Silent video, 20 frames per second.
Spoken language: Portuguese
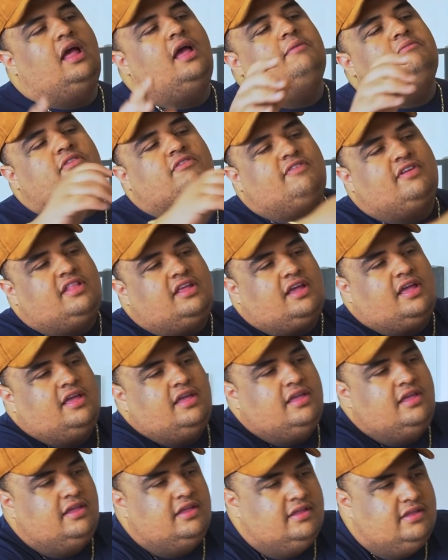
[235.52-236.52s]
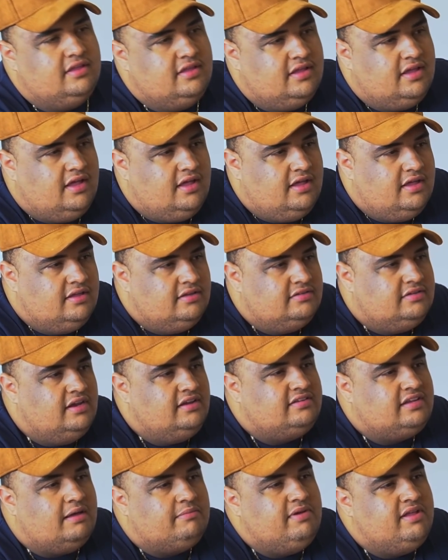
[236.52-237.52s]
Que dá viver de quê? É.
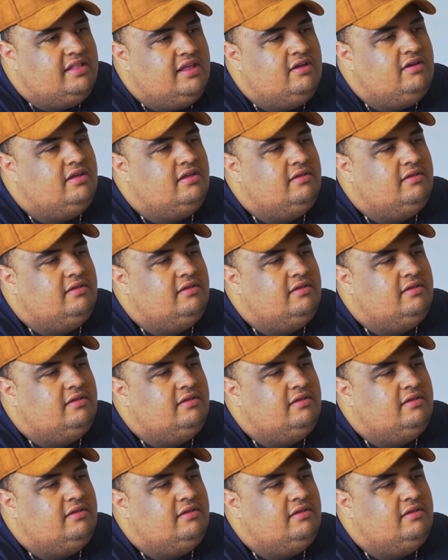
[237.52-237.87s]
Sem saber